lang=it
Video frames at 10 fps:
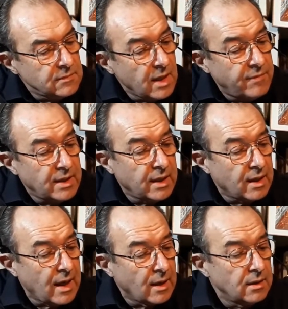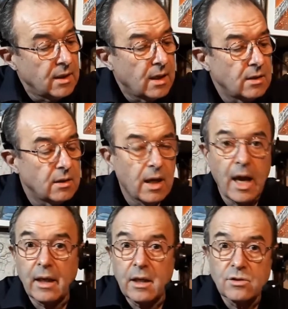e vederla
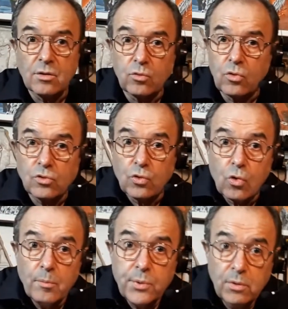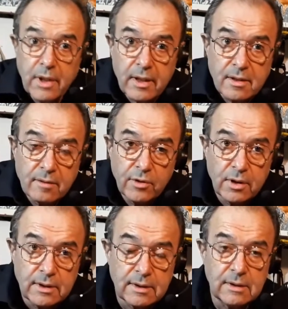anche sul, sul computer se
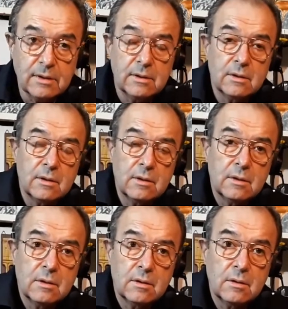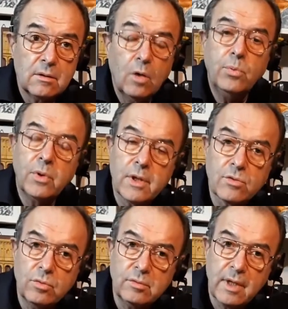volete oppure
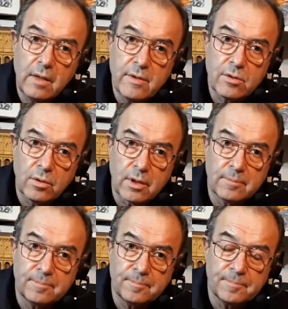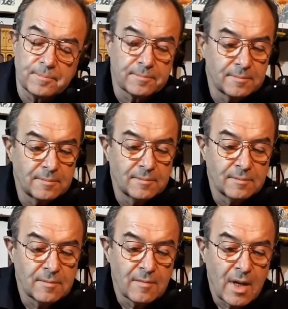su un televisore.
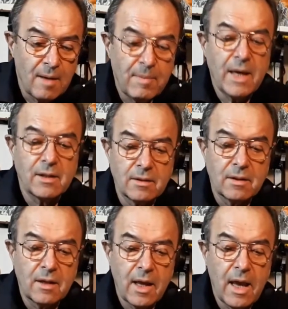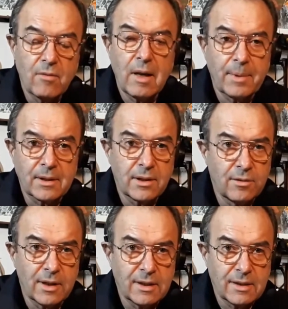Beh, è una
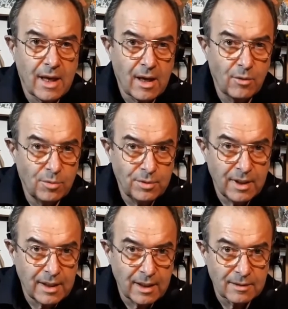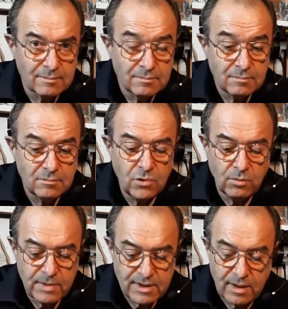particolarità unica,
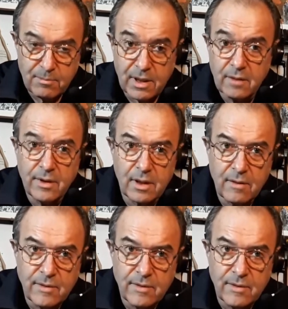non mi sembra di averne